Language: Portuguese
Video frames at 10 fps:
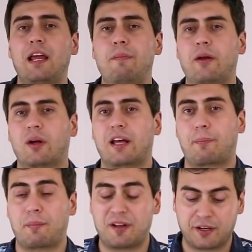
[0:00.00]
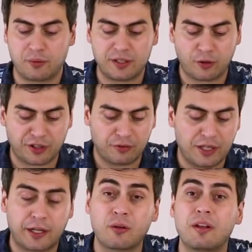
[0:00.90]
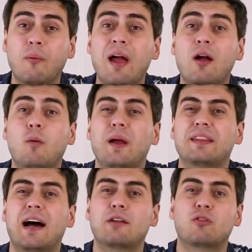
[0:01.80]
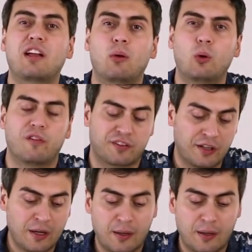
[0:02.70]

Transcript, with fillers: E lembrando, galera, para mexer com nitrogênio líquido não é recomendado usar luvas,